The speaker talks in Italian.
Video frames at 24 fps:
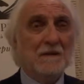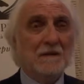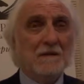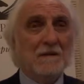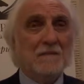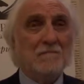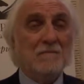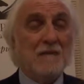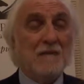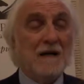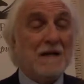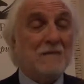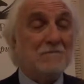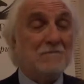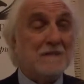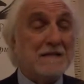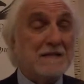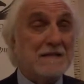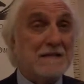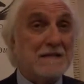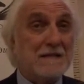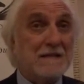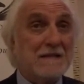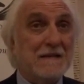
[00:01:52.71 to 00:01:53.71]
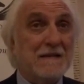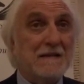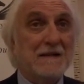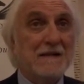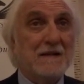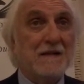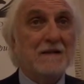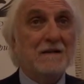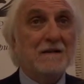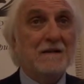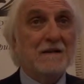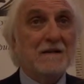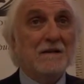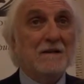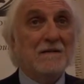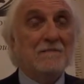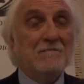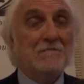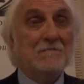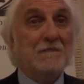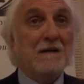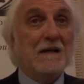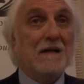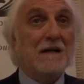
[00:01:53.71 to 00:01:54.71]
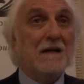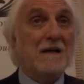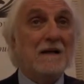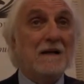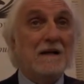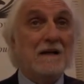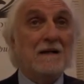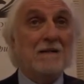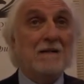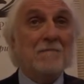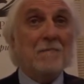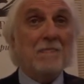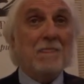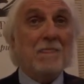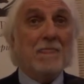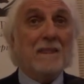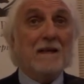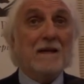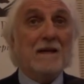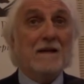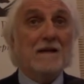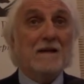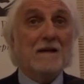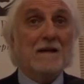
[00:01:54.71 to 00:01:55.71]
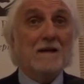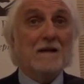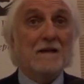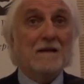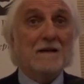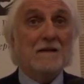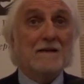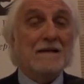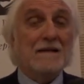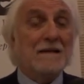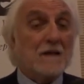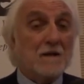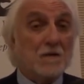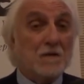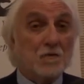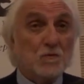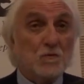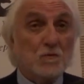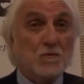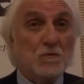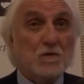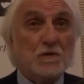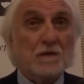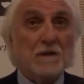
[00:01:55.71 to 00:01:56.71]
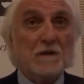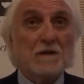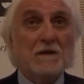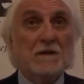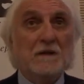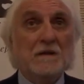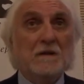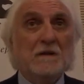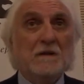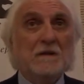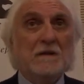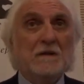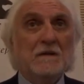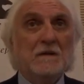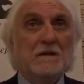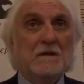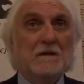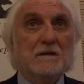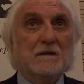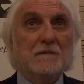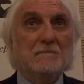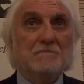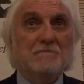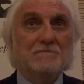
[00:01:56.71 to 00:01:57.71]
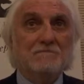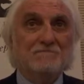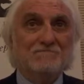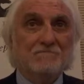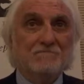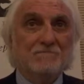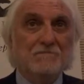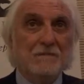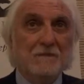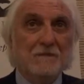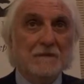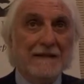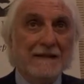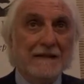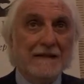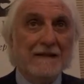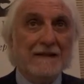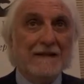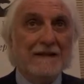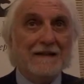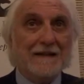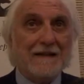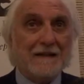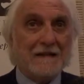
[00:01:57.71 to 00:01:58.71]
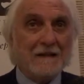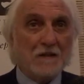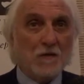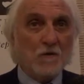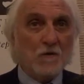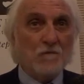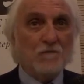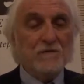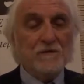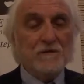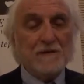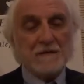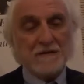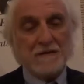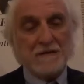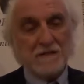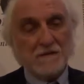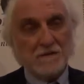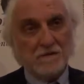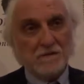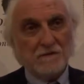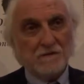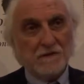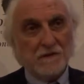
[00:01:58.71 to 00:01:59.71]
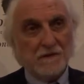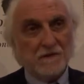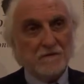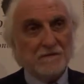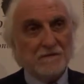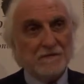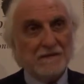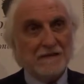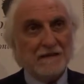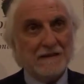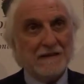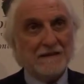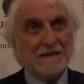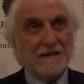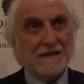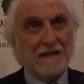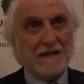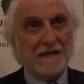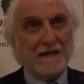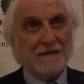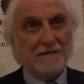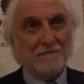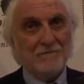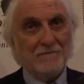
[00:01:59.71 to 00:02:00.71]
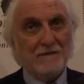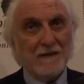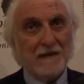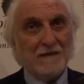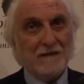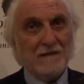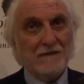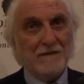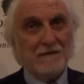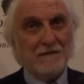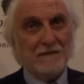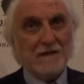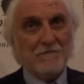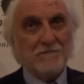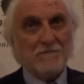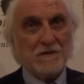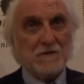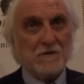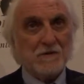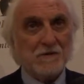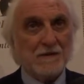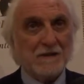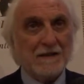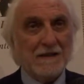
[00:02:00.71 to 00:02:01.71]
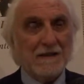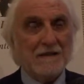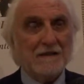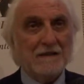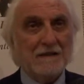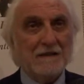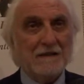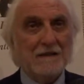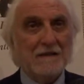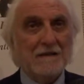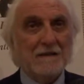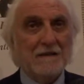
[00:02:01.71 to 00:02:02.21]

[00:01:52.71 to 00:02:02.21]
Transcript: ma a Marsiglia, ma eh, nella RUR. Eh, lì la riconversione come dire, da attività precedenti